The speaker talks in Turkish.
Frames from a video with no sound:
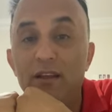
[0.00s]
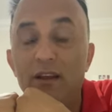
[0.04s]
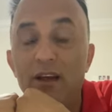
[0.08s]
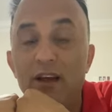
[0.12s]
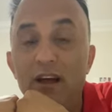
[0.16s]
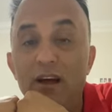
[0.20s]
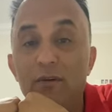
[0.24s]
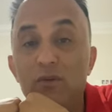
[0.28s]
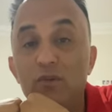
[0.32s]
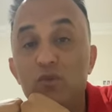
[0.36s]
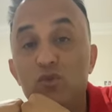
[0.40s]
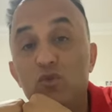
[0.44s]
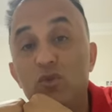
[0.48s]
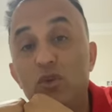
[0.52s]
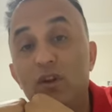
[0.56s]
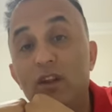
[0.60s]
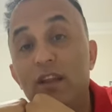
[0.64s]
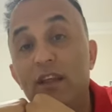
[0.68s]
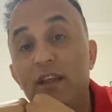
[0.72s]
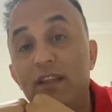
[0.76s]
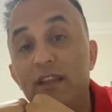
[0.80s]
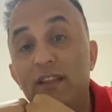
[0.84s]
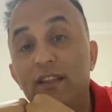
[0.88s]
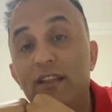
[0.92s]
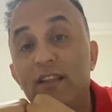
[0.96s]

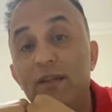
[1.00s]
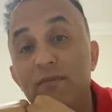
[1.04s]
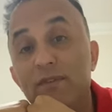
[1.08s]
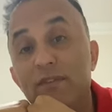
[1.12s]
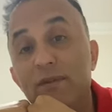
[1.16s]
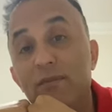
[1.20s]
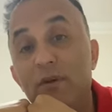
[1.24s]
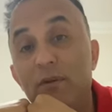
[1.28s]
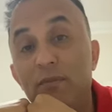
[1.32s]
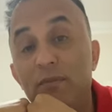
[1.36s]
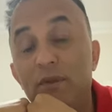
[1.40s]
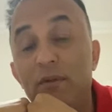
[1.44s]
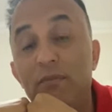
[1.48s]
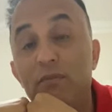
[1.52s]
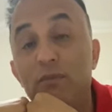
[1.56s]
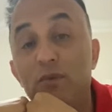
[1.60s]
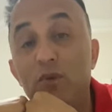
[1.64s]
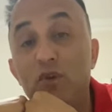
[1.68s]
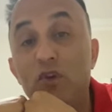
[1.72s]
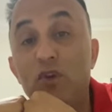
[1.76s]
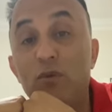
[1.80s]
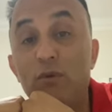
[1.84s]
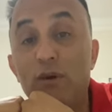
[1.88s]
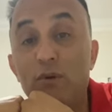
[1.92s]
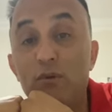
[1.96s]
Avusturya'ya gittiğim zaman ben
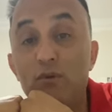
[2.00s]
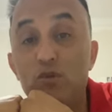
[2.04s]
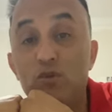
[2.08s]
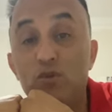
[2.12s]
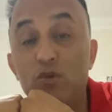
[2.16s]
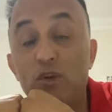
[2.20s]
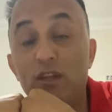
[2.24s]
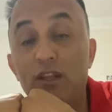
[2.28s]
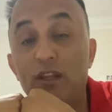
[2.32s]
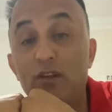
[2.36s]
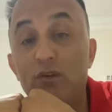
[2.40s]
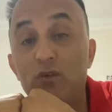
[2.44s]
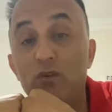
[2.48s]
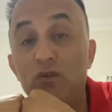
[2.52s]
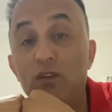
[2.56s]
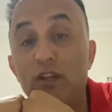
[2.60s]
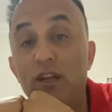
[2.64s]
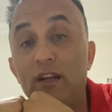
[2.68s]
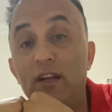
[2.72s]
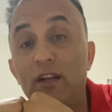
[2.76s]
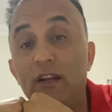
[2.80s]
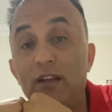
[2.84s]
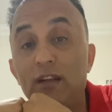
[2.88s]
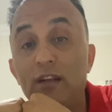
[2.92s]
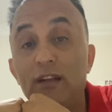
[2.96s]
biliyorum Avusturya'da
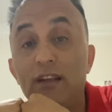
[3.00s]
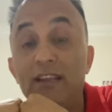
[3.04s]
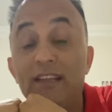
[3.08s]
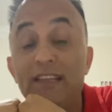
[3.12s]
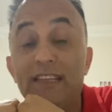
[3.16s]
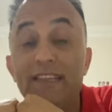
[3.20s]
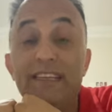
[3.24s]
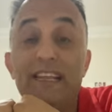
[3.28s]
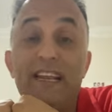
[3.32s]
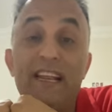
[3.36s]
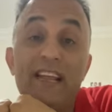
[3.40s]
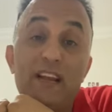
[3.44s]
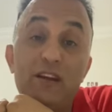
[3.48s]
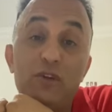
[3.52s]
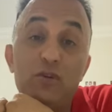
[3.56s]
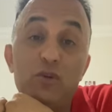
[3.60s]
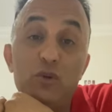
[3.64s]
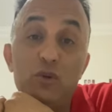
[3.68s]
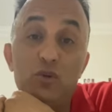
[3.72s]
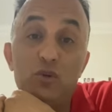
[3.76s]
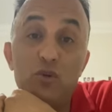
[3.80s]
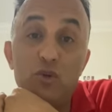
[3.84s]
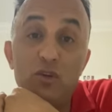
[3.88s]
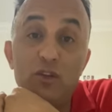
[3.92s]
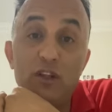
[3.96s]
onların neler
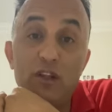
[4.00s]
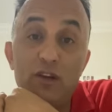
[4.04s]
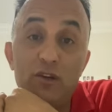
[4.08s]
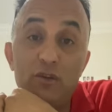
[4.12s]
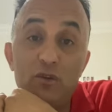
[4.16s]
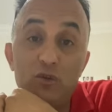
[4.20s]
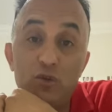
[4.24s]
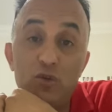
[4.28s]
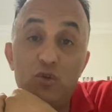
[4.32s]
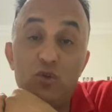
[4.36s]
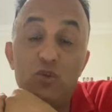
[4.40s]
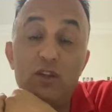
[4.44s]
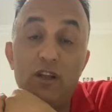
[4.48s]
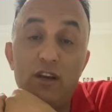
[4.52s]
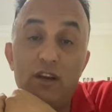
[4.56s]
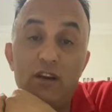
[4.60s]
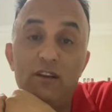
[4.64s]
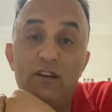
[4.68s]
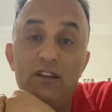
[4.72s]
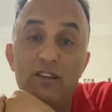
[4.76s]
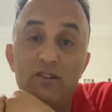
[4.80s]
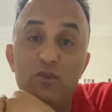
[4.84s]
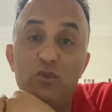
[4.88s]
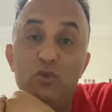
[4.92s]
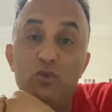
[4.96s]
konuştuklarını,
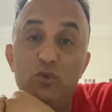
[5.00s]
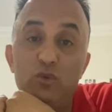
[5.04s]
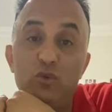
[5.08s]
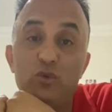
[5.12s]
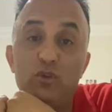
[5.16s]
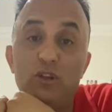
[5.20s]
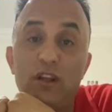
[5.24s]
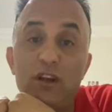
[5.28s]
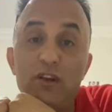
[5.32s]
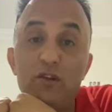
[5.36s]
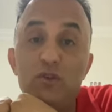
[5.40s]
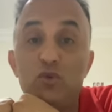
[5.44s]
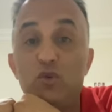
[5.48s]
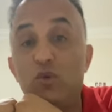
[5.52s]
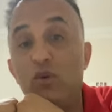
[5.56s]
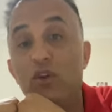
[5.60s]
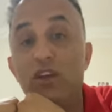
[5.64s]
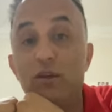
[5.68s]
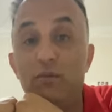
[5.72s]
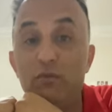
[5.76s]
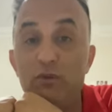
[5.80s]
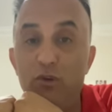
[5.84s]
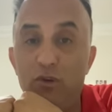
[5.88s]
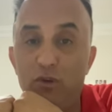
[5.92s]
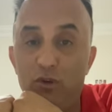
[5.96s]
çocukların nasıl uyuttuklarını çok
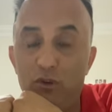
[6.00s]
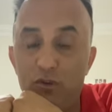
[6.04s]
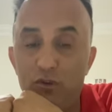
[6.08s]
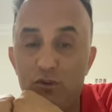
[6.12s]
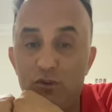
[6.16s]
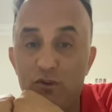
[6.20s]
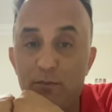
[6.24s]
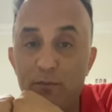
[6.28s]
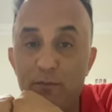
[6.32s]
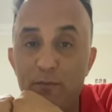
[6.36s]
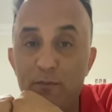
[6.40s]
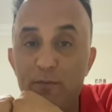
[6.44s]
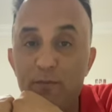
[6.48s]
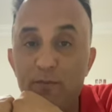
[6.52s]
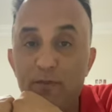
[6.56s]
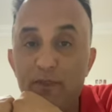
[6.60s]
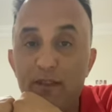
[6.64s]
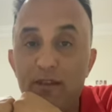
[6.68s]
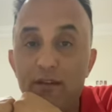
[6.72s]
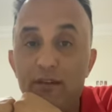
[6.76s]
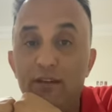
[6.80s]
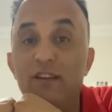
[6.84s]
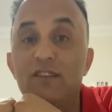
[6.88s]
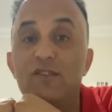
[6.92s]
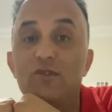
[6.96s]
iyi biliyoruz.
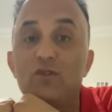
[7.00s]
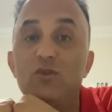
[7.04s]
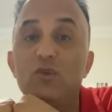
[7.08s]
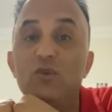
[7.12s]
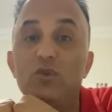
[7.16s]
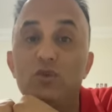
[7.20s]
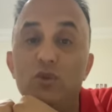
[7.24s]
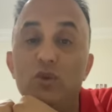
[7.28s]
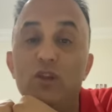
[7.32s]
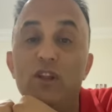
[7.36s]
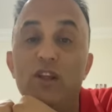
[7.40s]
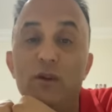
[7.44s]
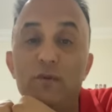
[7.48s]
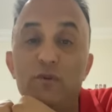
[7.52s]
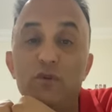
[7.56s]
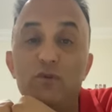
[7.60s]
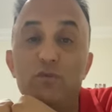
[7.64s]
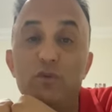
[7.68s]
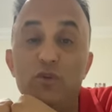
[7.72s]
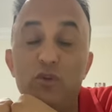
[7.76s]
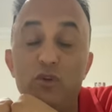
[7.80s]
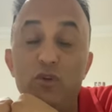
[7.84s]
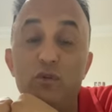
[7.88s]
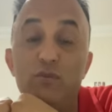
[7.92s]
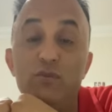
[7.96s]
Nasıl uyutuyorlarmış
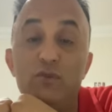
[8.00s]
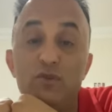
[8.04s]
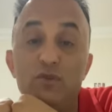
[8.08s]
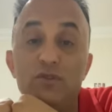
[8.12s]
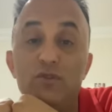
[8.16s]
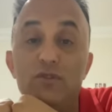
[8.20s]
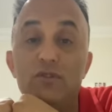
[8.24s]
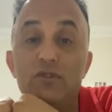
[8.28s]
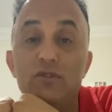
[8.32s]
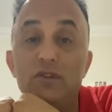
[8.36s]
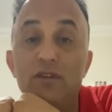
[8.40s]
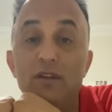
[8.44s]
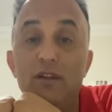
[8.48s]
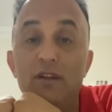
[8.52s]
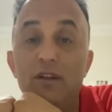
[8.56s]
biliyor musunuz?